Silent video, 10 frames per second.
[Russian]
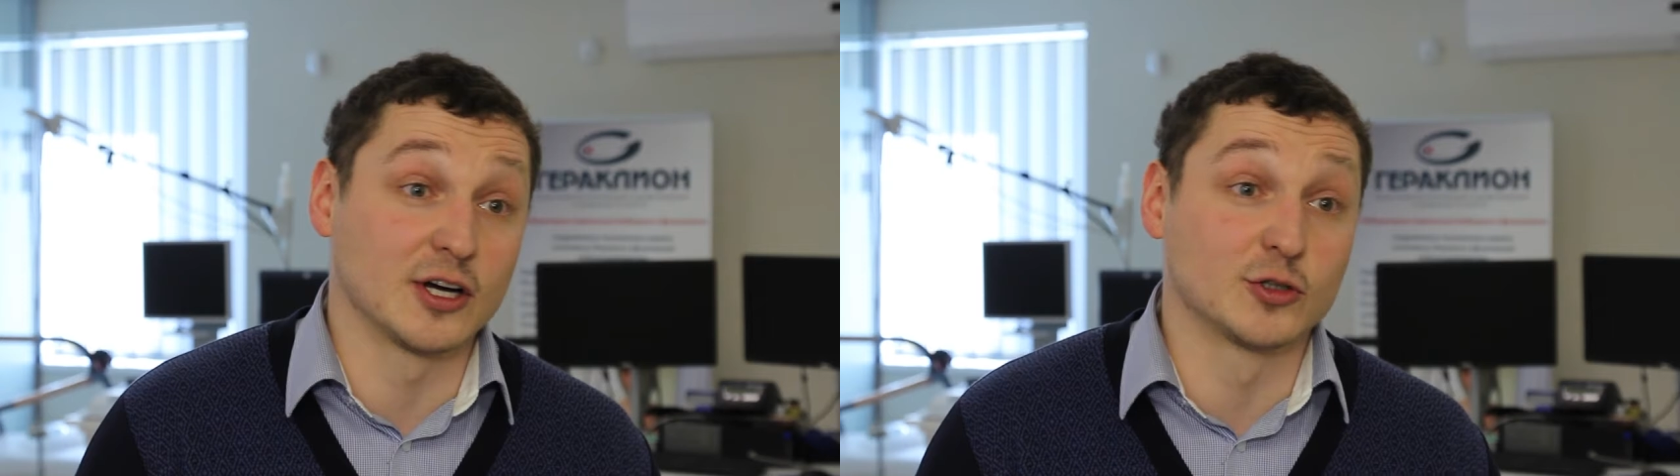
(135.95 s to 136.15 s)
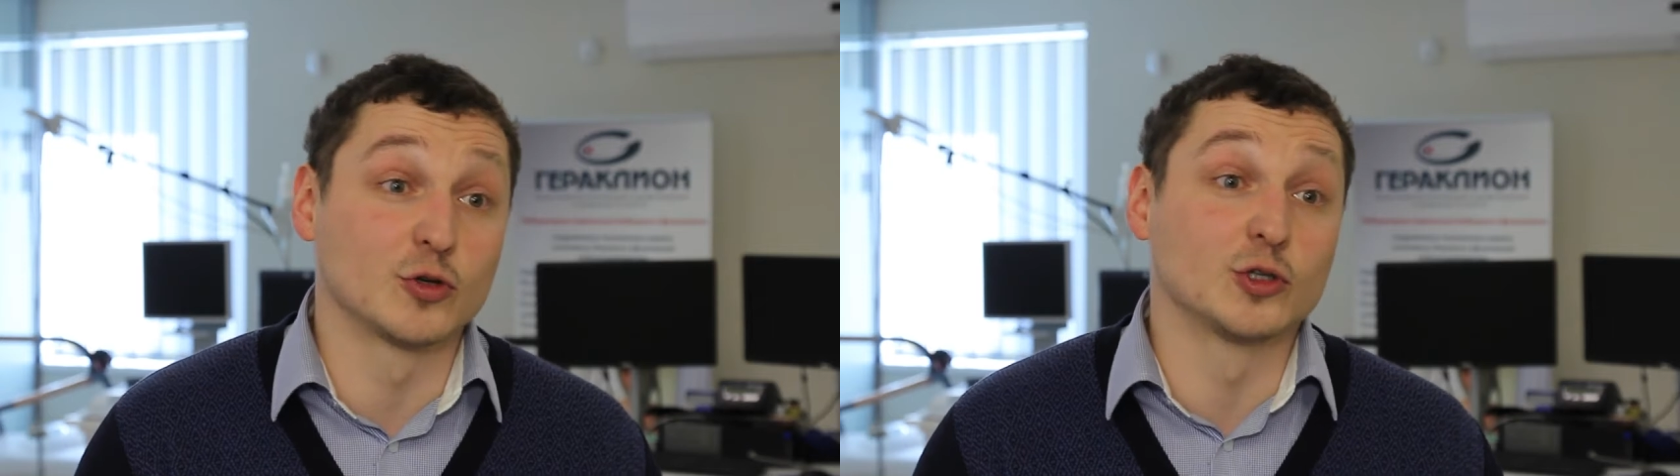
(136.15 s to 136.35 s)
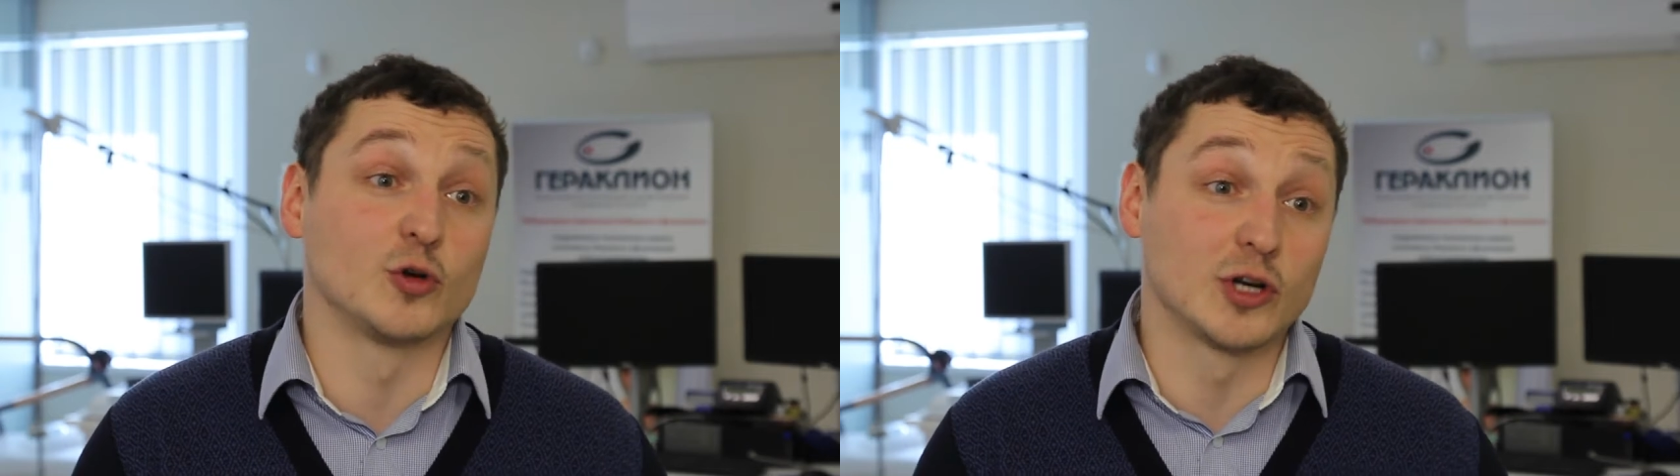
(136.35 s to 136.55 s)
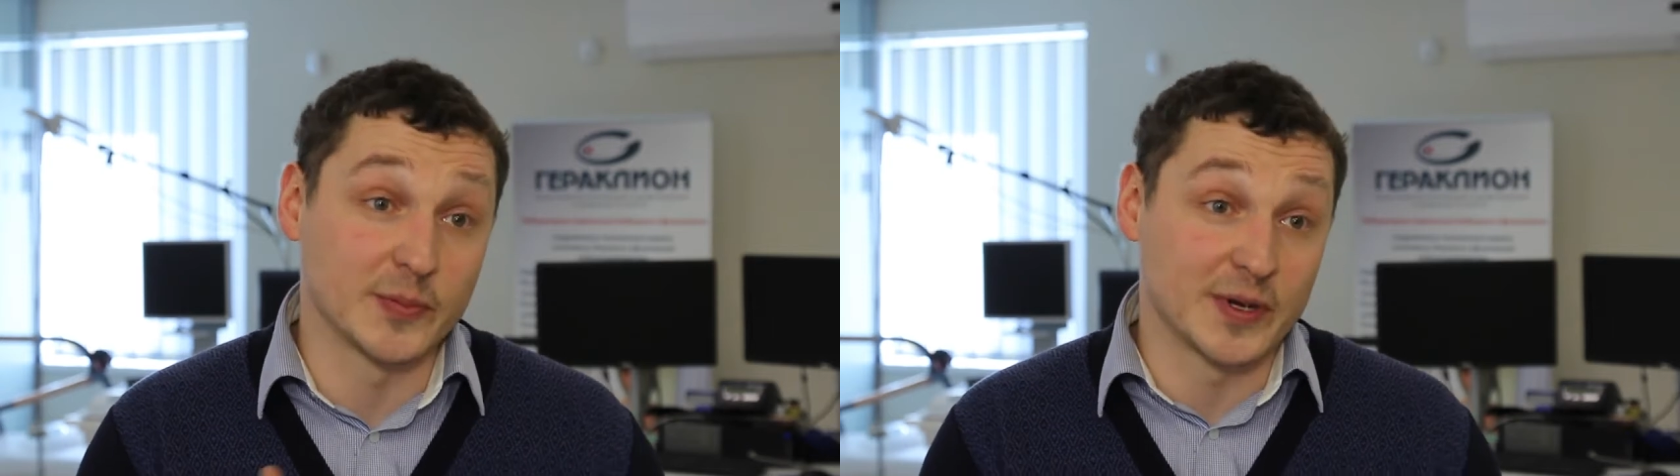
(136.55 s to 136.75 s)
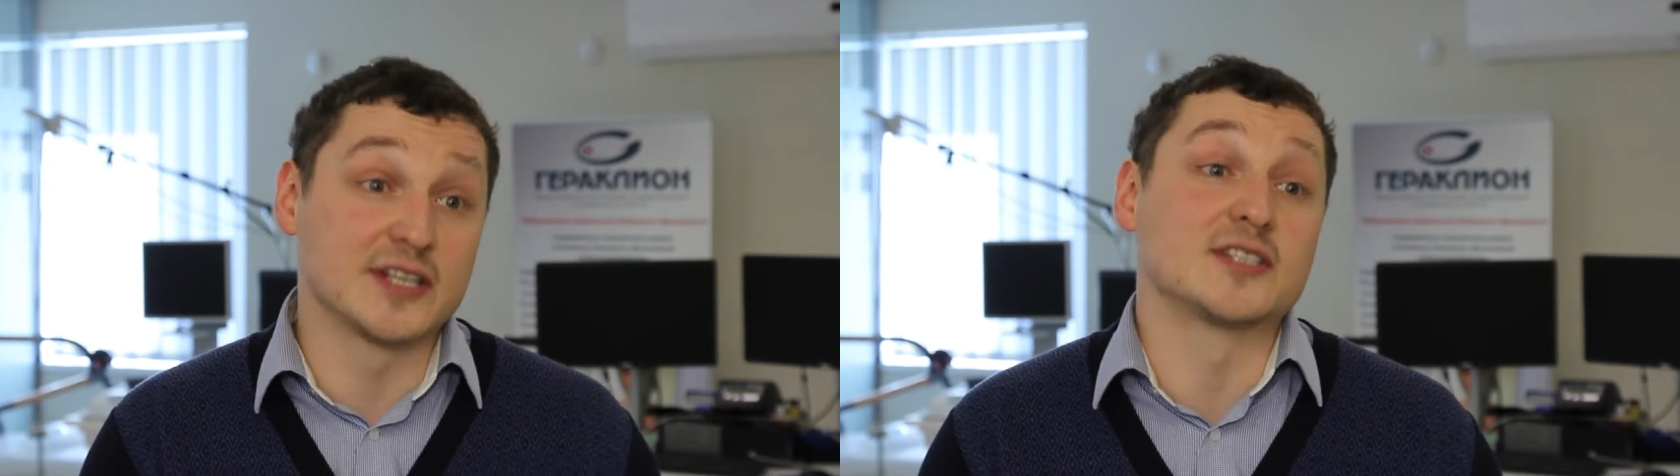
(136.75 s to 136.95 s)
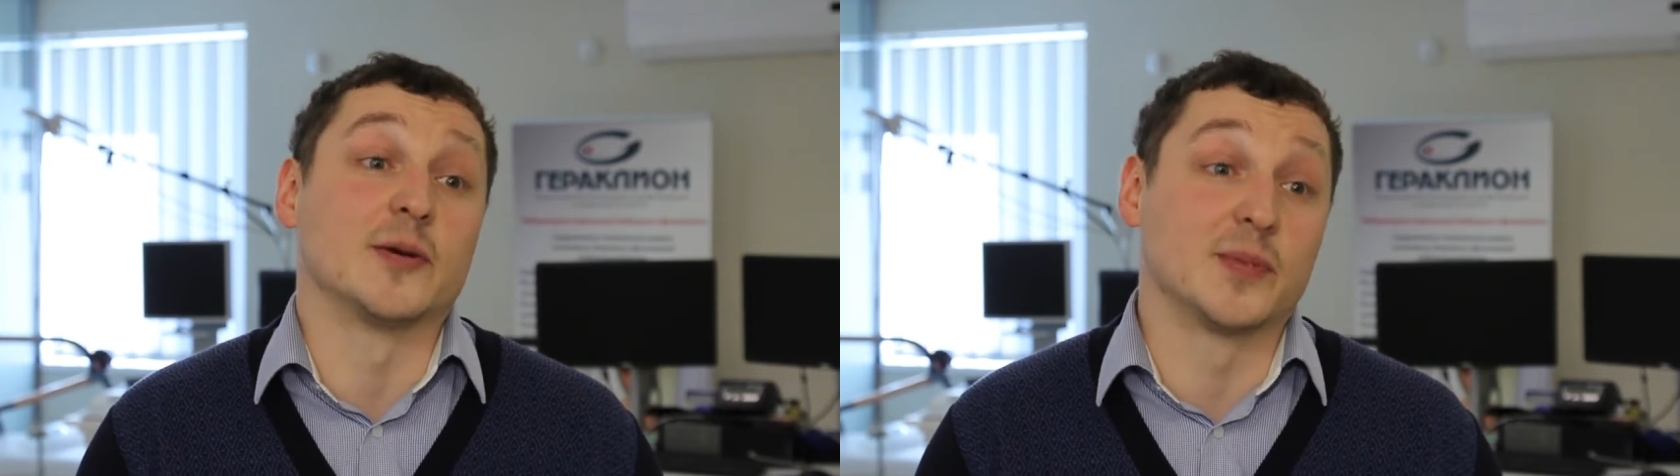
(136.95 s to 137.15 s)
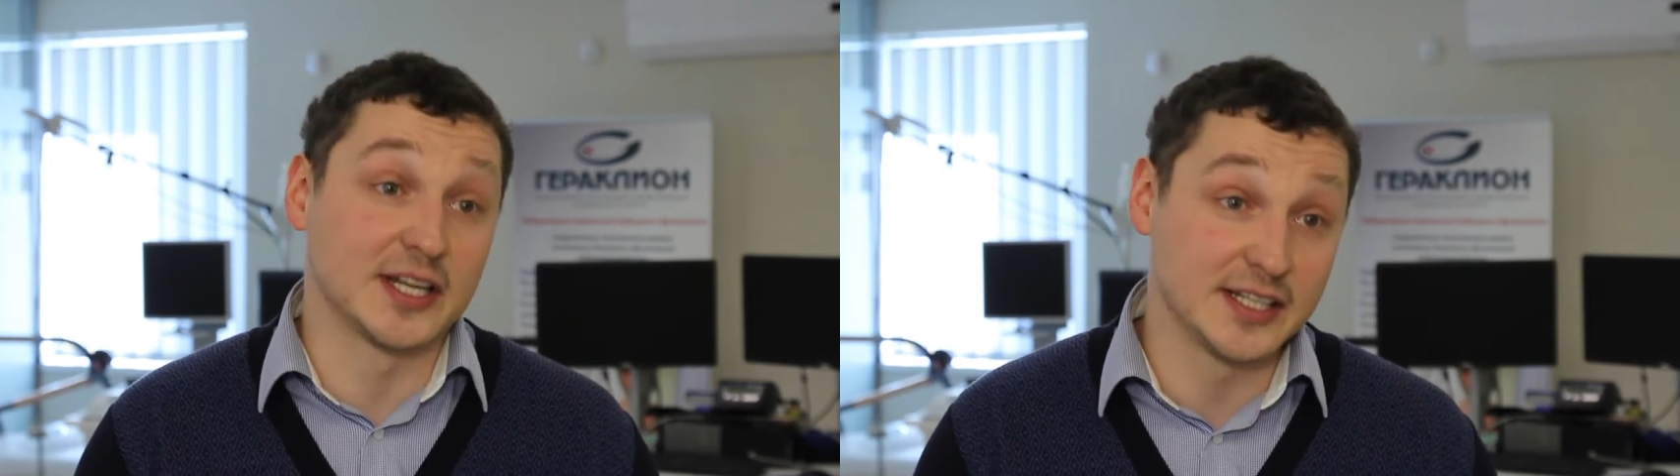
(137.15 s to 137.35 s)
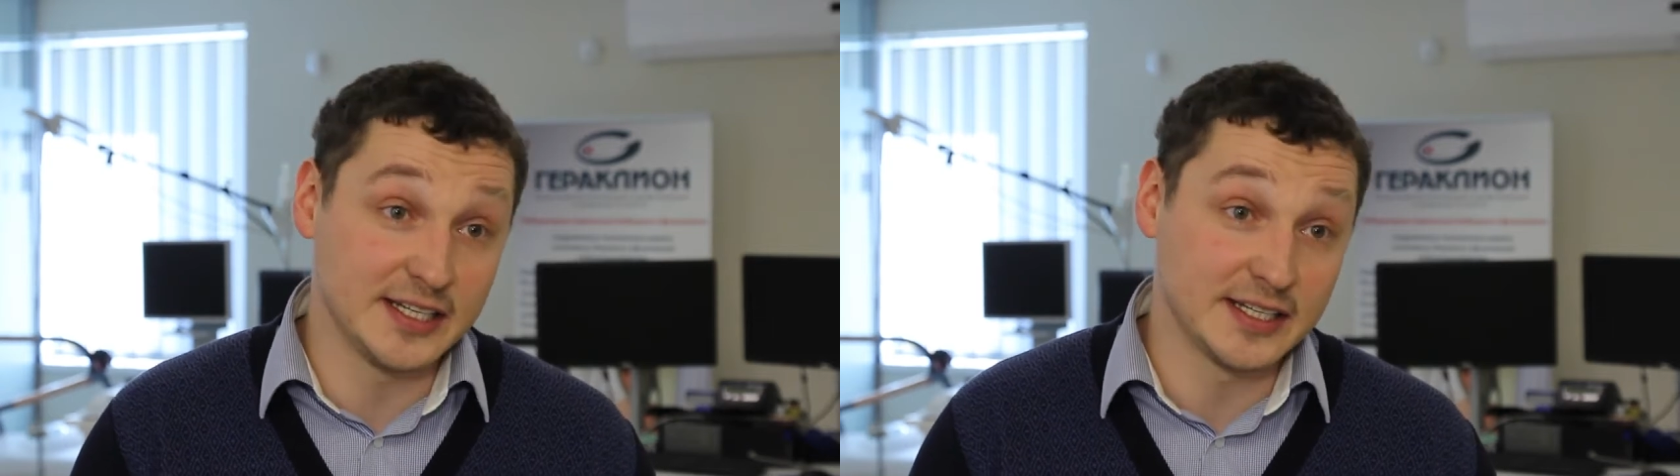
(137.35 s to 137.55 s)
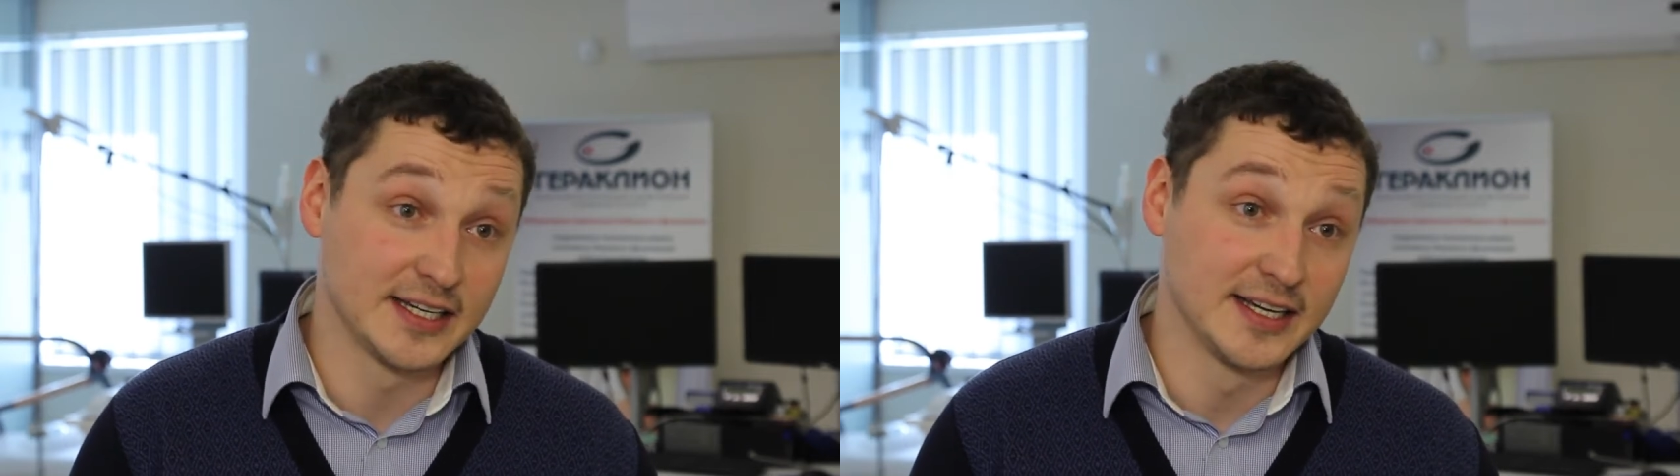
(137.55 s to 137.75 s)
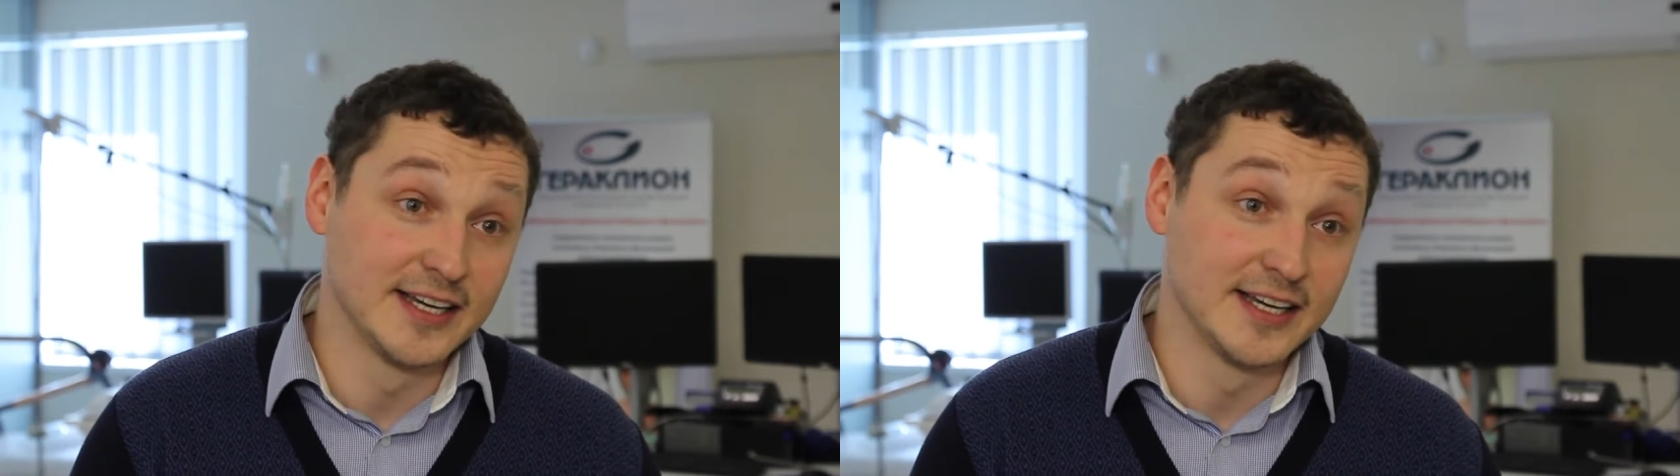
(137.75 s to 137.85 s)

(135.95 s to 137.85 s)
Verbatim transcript: которая только принесла плоды